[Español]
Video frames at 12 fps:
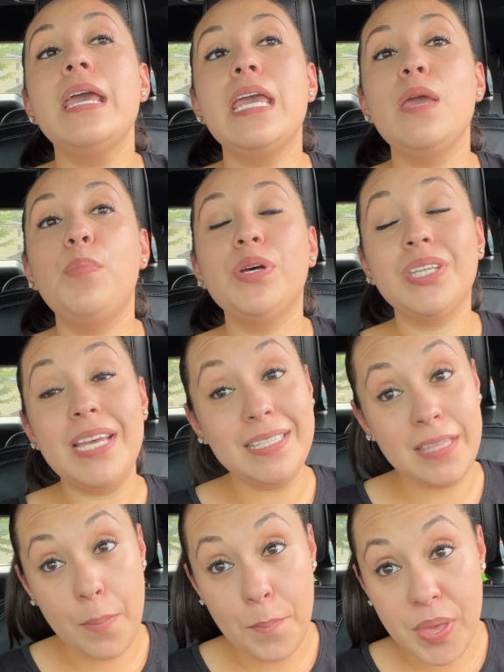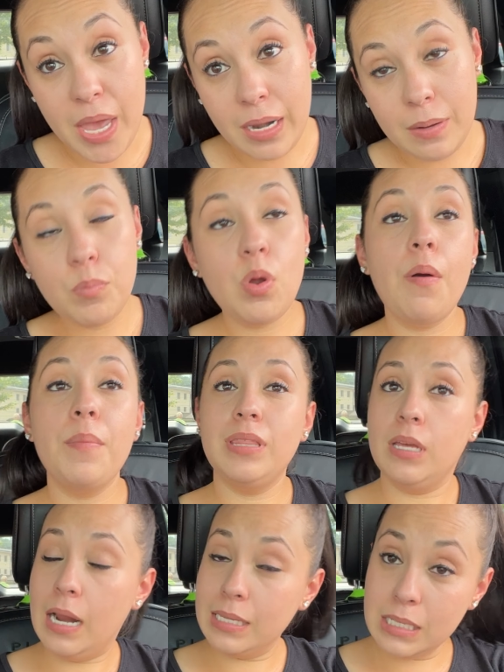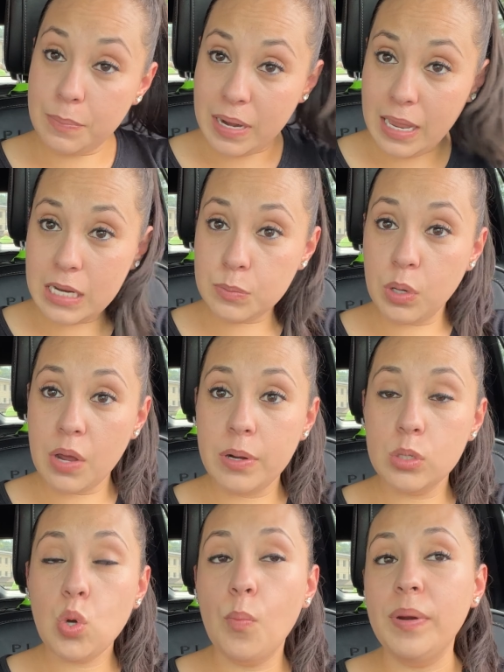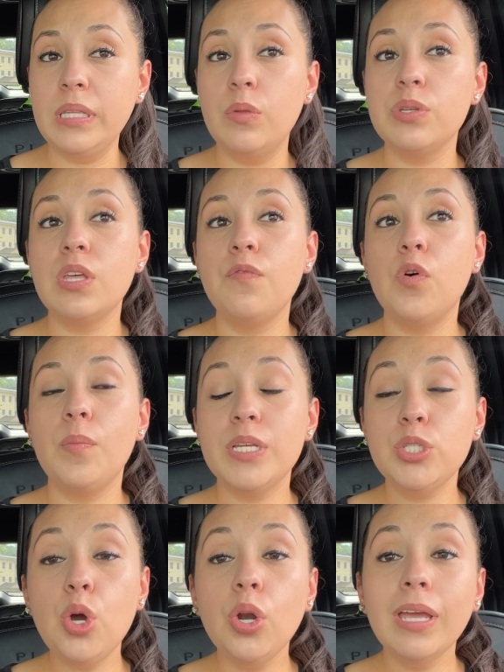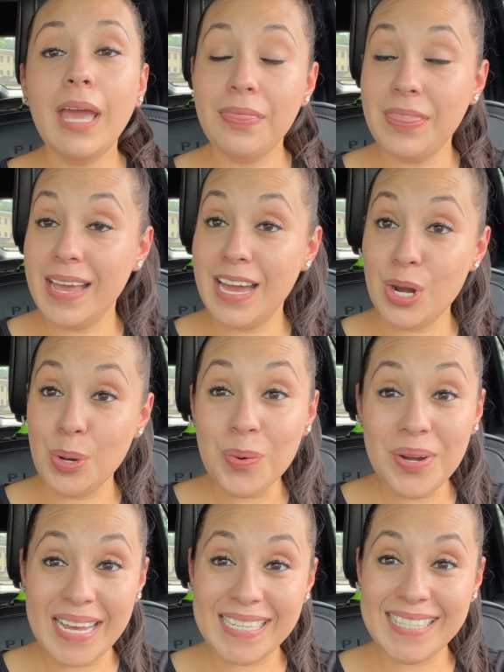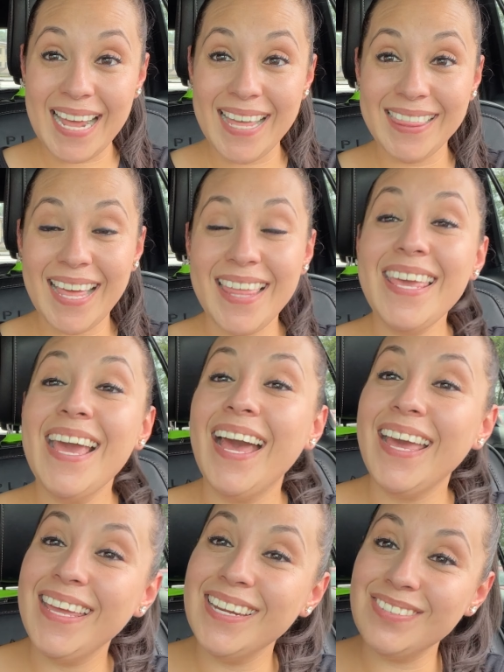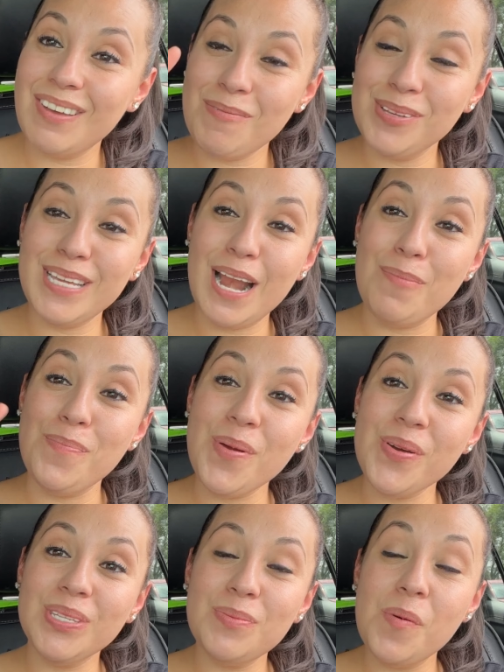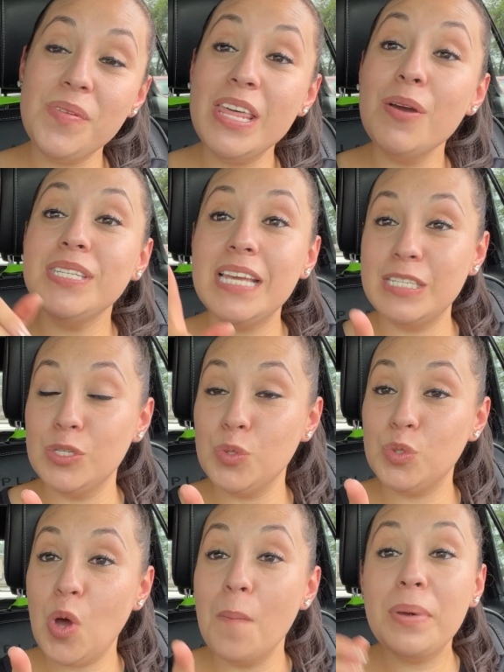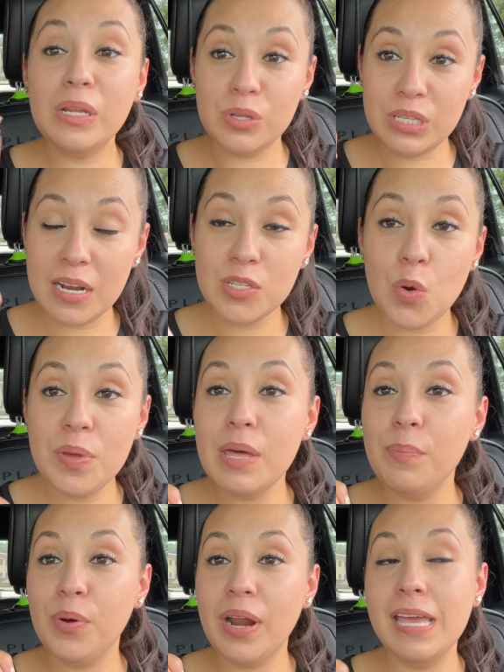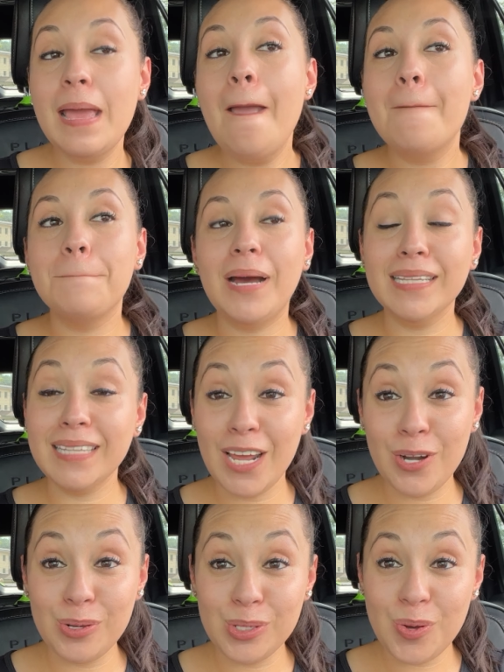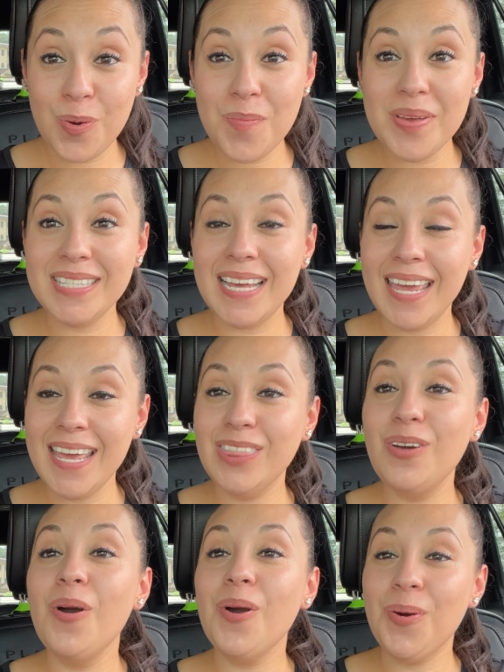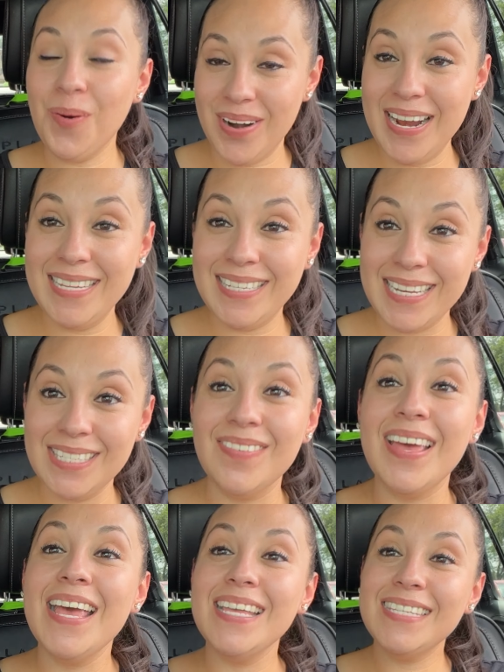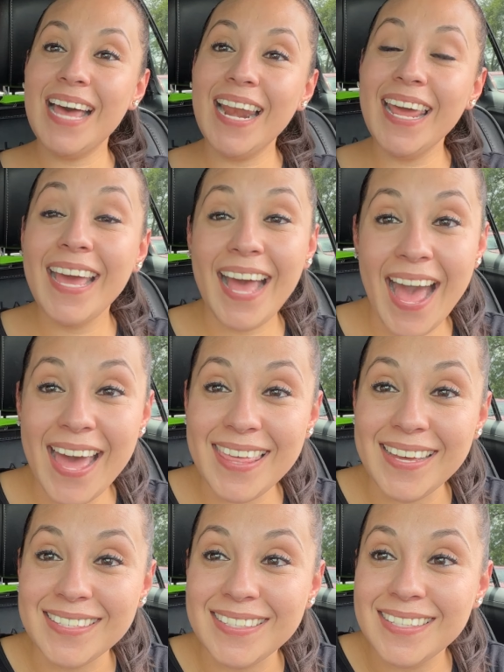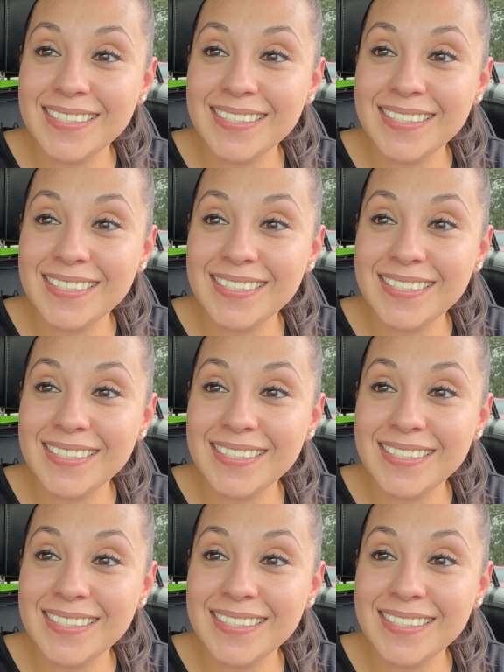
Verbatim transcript: Y pues que estén bien. Nuevamente gracias a Liz por habernos compartido esta información. Que tengan un excelente día y nos vemos en el próximo video. Y si hacen sus compras, no se les olvide por ahí mandarnos un mensajito con el chisme. Sale Adiós.